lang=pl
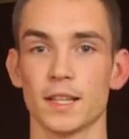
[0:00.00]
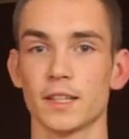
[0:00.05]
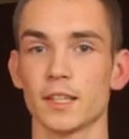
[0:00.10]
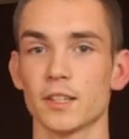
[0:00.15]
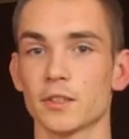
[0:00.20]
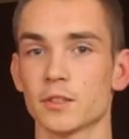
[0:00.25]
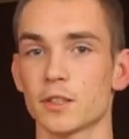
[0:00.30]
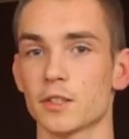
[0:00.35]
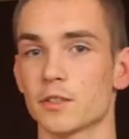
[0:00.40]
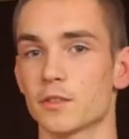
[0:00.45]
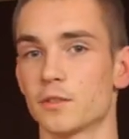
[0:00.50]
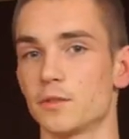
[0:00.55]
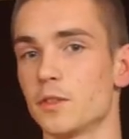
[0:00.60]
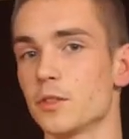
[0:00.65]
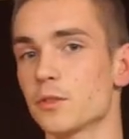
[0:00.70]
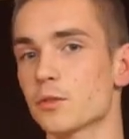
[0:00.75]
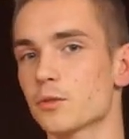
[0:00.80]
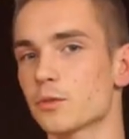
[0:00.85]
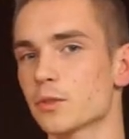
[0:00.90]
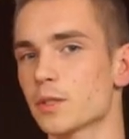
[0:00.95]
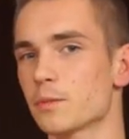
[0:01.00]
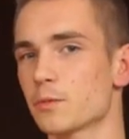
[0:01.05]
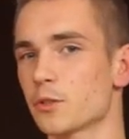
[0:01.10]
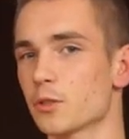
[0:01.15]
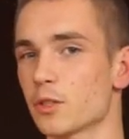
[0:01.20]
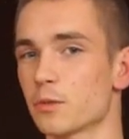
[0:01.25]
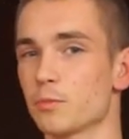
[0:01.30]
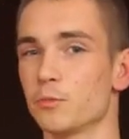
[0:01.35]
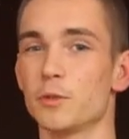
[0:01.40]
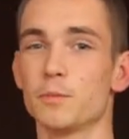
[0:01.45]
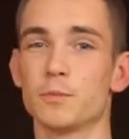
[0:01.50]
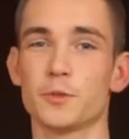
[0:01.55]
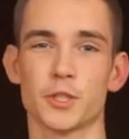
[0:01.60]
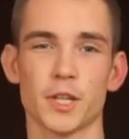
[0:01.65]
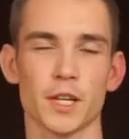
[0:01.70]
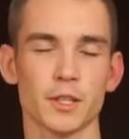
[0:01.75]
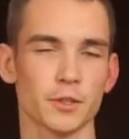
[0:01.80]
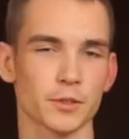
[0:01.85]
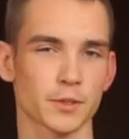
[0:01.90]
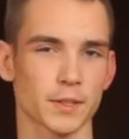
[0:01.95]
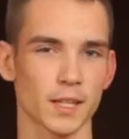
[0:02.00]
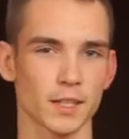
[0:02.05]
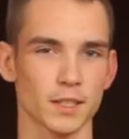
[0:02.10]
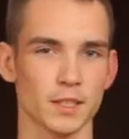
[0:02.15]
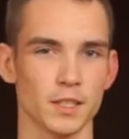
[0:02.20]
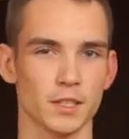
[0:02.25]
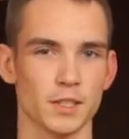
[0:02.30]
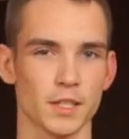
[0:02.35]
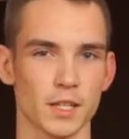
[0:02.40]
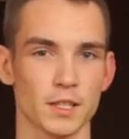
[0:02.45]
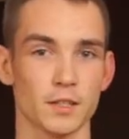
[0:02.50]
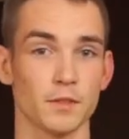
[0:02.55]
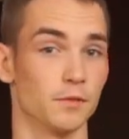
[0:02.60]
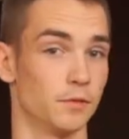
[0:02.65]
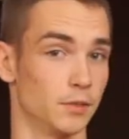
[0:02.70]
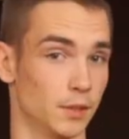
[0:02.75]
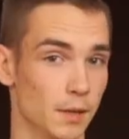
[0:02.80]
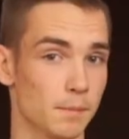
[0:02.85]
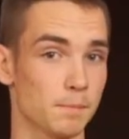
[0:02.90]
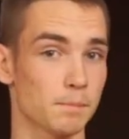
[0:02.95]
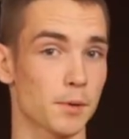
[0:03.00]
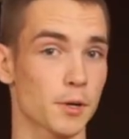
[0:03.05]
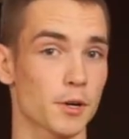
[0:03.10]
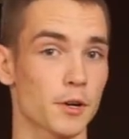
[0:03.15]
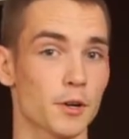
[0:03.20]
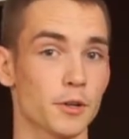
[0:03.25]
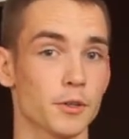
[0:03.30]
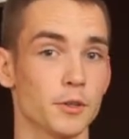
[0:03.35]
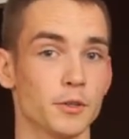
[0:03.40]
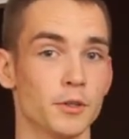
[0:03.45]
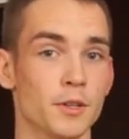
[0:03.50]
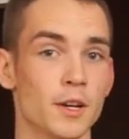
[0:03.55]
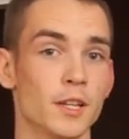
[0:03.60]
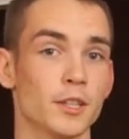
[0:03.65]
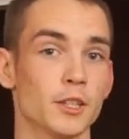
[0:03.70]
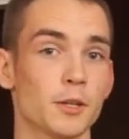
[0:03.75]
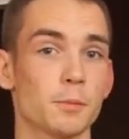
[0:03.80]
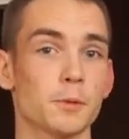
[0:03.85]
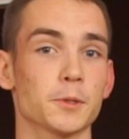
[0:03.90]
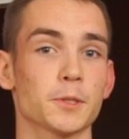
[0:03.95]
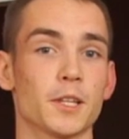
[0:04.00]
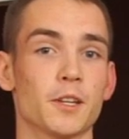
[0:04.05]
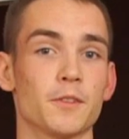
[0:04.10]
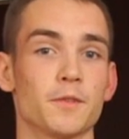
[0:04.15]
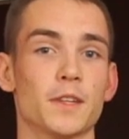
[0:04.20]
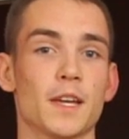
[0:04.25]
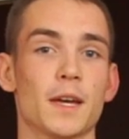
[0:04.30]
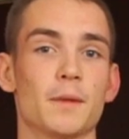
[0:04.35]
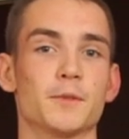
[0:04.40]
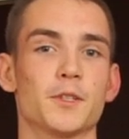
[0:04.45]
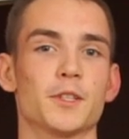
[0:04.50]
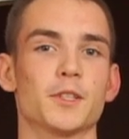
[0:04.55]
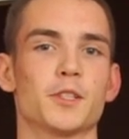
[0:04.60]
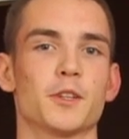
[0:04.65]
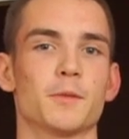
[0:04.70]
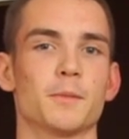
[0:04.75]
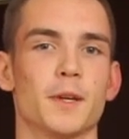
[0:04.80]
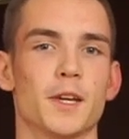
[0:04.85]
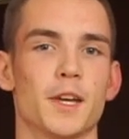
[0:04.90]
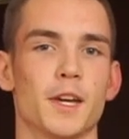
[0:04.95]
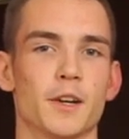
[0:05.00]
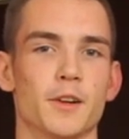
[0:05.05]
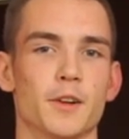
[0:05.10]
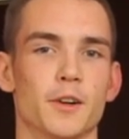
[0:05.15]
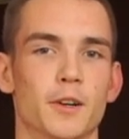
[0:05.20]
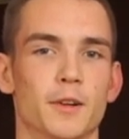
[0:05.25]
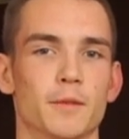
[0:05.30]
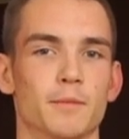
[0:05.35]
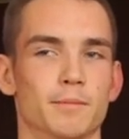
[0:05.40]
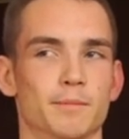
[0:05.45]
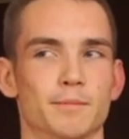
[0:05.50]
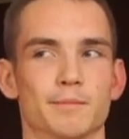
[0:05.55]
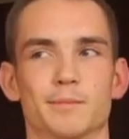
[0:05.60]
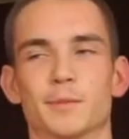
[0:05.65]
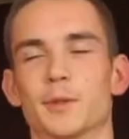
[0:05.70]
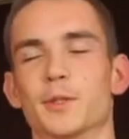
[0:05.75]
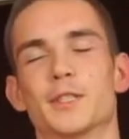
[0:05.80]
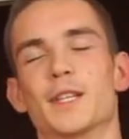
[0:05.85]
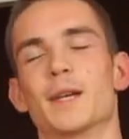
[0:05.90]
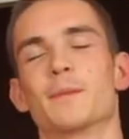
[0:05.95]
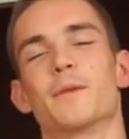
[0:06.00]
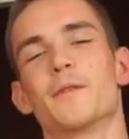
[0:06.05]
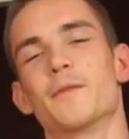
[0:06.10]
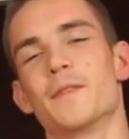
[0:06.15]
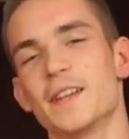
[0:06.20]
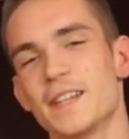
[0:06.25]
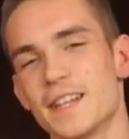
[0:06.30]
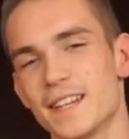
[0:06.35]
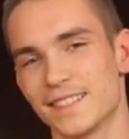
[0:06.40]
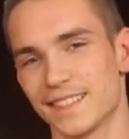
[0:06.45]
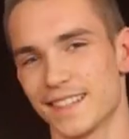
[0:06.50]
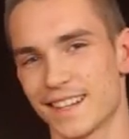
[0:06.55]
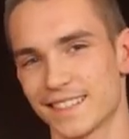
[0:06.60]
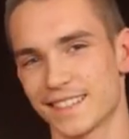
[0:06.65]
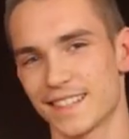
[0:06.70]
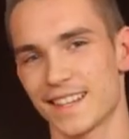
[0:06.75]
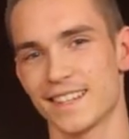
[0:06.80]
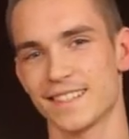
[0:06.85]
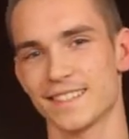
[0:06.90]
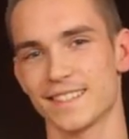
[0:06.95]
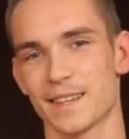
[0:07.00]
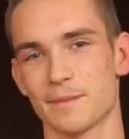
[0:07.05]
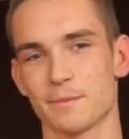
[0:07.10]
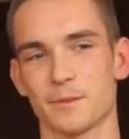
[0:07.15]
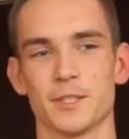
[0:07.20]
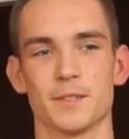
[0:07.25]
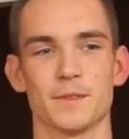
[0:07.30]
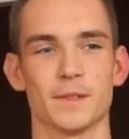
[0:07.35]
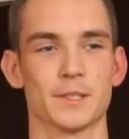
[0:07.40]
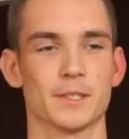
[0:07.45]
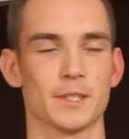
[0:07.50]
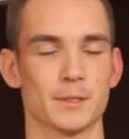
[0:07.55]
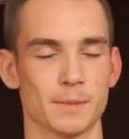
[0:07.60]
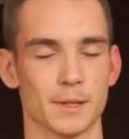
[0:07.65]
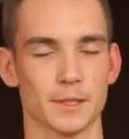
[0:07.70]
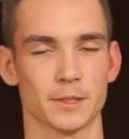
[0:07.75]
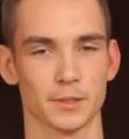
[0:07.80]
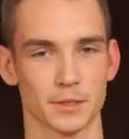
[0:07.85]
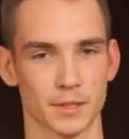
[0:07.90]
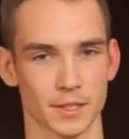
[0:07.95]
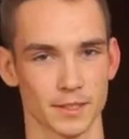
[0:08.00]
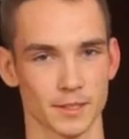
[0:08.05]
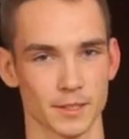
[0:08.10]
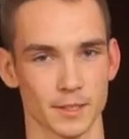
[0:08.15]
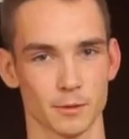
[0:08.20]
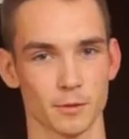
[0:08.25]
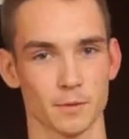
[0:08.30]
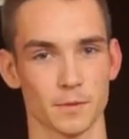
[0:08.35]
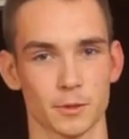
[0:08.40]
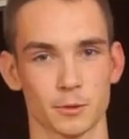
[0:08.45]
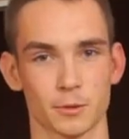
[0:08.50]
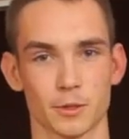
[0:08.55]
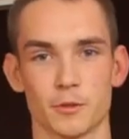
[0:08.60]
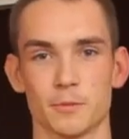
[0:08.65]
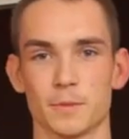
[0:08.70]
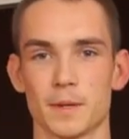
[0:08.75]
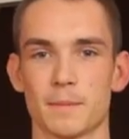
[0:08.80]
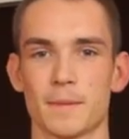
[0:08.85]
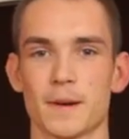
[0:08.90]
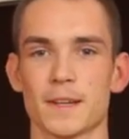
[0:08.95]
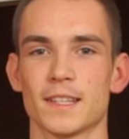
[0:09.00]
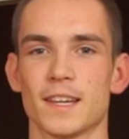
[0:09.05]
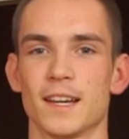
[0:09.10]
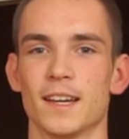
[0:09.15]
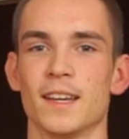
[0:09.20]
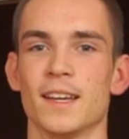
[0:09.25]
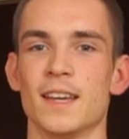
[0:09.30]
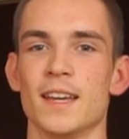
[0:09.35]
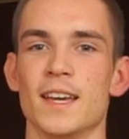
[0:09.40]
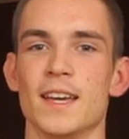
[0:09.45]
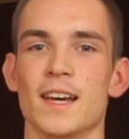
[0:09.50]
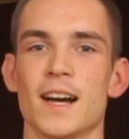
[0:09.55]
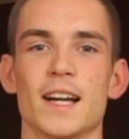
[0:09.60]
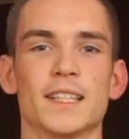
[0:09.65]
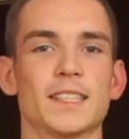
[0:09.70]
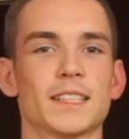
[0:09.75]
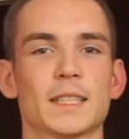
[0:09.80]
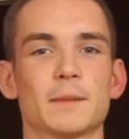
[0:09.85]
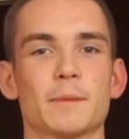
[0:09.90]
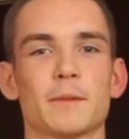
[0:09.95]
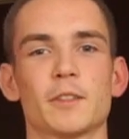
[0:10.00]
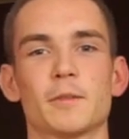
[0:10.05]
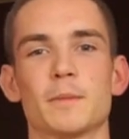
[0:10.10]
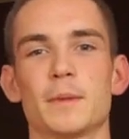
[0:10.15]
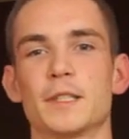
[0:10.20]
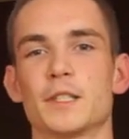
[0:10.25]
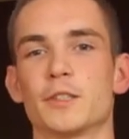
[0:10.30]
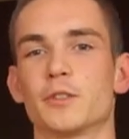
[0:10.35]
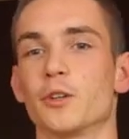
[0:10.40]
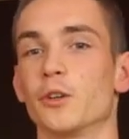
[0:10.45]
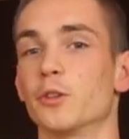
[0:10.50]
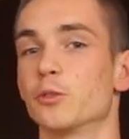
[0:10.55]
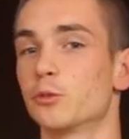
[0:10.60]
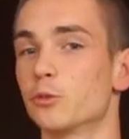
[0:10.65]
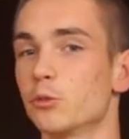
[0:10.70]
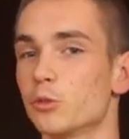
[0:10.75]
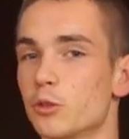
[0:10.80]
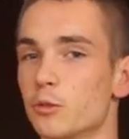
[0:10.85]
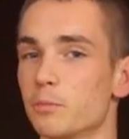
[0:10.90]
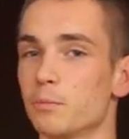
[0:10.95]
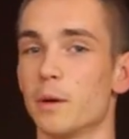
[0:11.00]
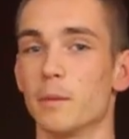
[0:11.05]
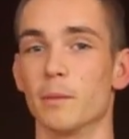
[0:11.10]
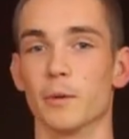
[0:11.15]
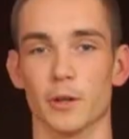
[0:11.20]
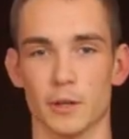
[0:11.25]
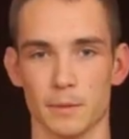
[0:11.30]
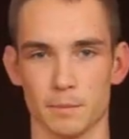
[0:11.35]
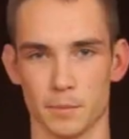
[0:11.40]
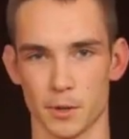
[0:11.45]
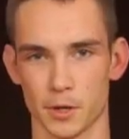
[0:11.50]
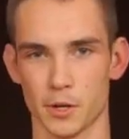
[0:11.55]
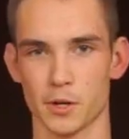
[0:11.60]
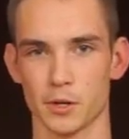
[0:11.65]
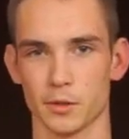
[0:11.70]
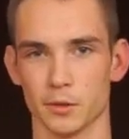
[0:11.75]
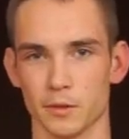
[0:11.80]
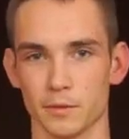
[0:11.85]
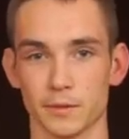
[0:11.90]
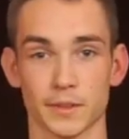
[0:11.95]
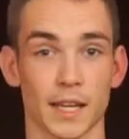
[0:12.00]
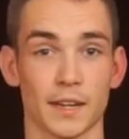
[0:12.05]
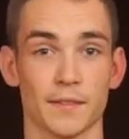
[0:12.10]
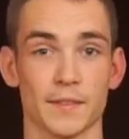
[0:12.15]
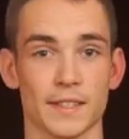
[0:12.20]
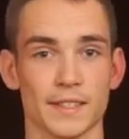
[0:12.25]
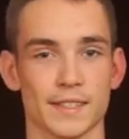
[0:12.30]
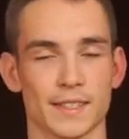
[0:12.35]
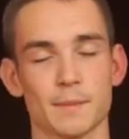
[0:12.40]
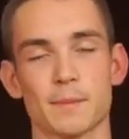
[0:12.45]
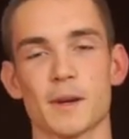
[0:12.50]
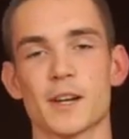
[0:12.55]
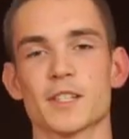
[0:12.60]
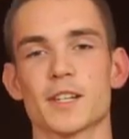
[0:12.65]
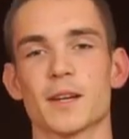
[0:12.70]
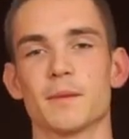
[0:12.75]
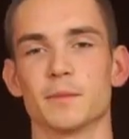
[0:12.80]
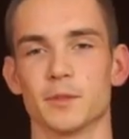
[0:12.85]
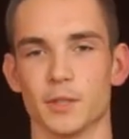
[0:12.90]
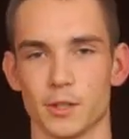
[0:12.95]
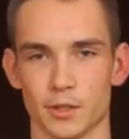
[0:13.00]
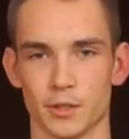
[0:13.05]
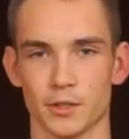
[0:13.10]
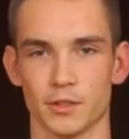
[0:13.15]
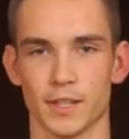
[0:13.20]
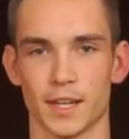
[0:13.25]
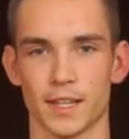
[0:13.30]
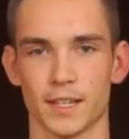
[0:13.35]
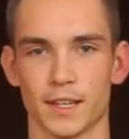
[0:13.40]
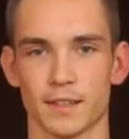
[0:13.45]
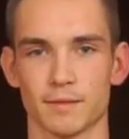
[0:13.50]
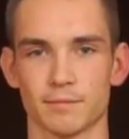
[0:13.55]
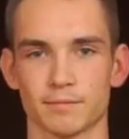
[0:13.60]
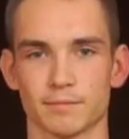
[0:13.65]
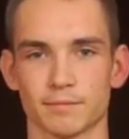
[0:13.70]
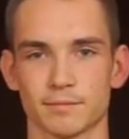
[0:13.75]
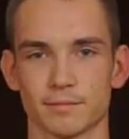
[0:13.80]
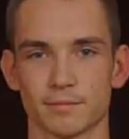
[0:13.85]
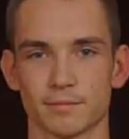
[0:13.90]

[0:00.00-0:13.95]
Dlatego też w związku z tym, że to jest mój przedostatni dzień w tym pokoju, to postanowiłem, że zrobię jego, można powiedzieć, recenzję, ponieważ to jest bardzo częste słowo, które u mnie pada, ale tak naprawdę będzie to tour po moim pokoju. Tak więc zapraszam do oglądania.